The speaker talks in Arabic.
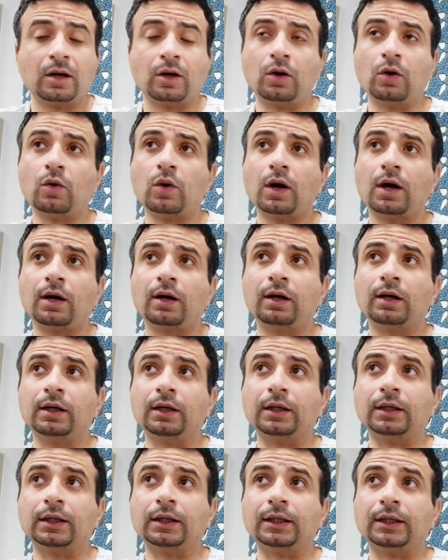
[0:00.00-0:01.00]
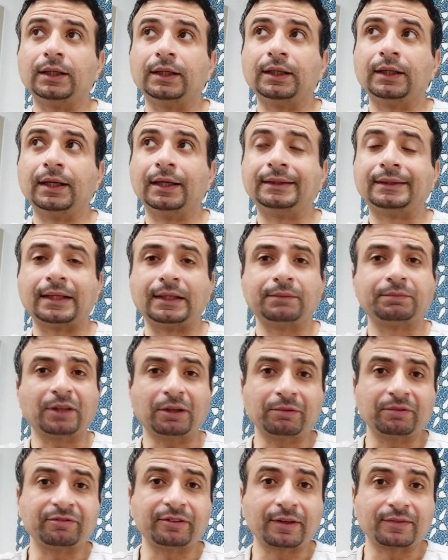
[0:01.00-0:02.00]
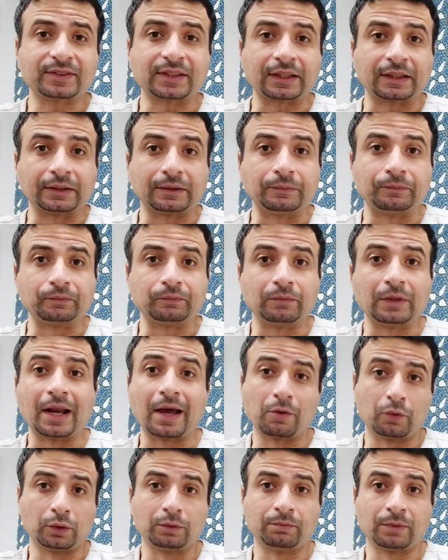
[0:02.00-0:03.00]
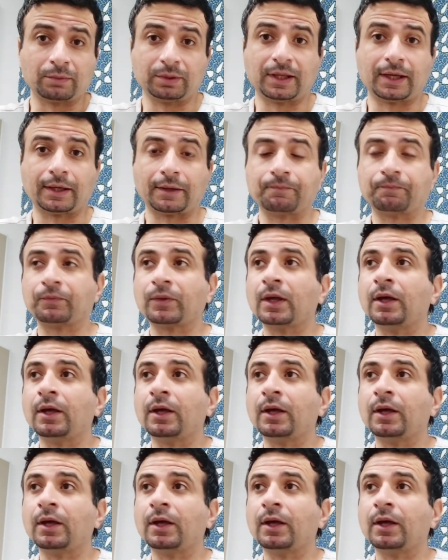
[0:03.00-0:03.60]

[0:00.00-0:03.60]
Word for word: هو آه انت ليه بتعمل في نفسك كده من الاول من البداية